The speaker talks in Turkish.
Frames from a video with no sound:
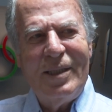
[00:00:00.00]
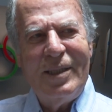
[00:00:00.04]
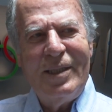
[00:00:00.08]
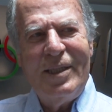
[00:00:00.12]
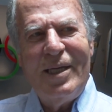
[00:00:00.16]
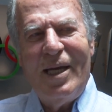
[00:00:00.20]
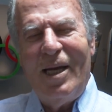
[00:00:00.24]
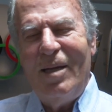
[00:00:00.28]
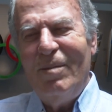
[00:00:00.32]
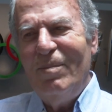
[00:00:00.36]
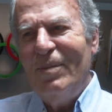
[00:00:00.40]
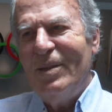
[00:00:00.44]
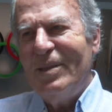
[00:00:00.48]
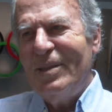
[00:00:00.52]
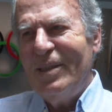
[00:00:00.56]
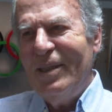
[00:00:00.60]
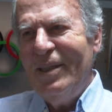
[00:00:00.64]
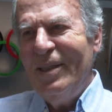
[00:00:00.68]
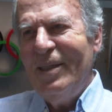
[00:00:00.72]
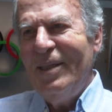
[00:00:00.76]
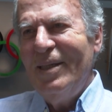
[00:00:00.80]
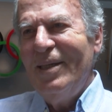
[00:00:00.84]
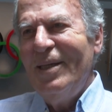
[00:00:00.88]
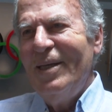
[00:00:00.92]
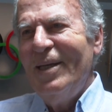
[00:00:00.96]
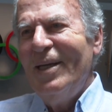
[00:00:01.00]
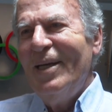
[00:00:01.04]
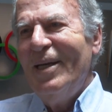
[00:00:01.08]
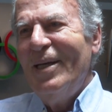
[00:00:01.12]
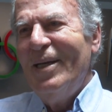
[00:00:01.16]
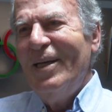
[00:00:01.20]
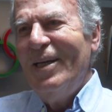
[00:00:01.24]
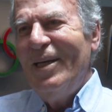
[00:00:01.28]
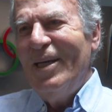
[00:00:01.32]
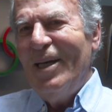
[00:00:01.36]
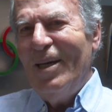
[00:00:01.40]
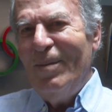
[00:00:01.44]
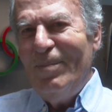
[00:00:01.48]
gelmesi
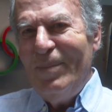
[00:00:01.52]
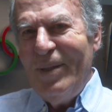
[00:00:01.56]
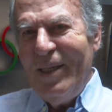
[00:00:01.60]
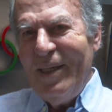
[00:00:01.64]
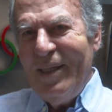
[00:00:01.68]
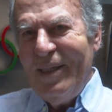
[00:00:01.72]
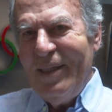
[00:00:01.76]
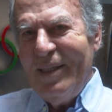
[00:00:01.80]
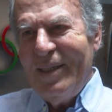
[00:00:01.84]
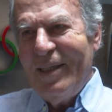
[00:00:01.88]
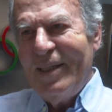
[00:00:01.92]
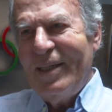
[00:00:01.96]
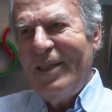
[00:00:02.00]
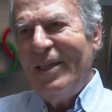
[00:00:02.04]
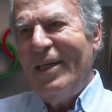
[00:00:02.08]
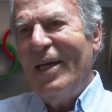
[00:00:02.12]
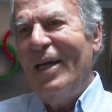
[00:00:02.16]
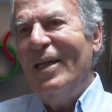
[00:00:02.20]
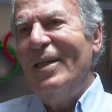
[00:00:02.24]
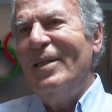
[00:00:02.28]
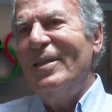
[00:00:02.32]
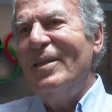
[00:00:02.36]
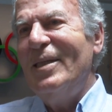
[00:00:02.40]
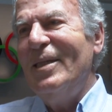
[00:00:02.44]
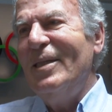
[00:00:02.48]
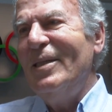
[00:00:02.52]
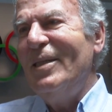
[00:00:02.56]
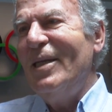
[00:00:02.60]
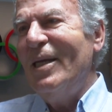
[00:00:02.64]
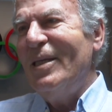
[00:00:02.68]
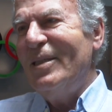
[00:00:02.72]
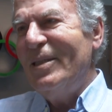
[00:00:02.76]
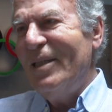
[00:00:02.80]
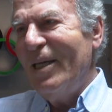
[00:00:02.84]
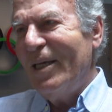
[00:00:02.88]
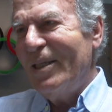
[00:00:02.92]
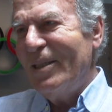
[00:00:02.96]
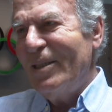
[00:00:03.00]
hem de kendisini
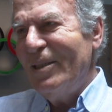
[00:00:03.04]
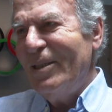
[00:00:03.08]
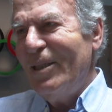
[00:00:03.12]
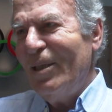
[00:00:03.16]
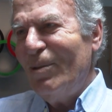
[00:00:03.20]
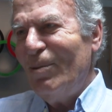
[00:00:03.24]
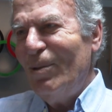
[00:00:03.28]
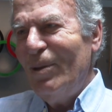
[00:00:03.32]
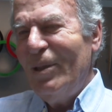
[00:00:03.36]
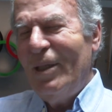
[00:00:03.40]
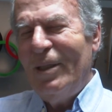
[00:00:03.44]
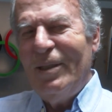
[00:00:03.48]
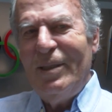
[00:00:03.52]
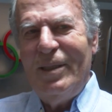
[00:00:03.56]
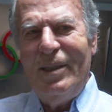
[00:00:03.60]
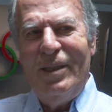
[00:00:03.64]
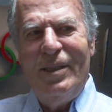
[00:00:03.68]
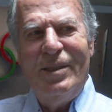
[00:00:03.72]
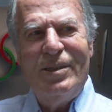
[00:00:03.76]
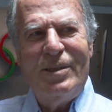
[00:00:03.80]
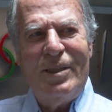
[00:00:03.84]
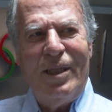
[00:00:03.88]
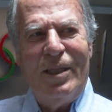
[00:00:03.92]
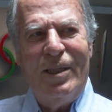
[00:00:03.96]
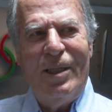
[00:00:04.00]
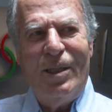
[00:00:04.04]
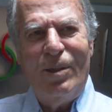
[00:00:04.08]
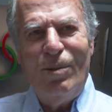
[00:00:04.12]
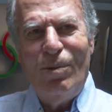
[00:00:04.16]
destekleyecek olan insanların,